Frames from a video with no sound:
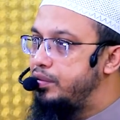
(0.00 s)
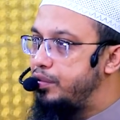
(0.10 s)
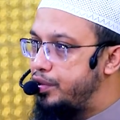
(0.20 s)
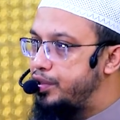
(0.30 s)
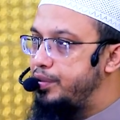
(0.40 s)

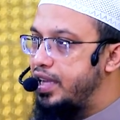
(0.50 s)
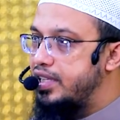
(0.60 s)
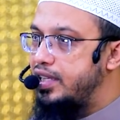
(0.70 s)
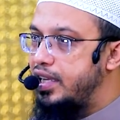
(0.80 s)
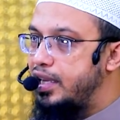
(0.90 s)
কোনো অসুবিধা
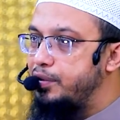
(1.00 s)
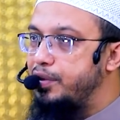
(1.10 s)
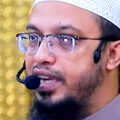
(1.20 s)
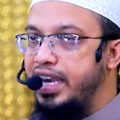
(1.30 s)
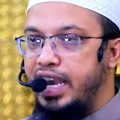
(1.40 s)
আছে কিনা তো
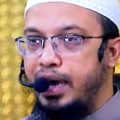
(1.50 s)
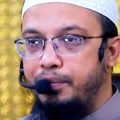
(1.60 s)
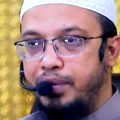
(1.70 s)
অনেকে নাম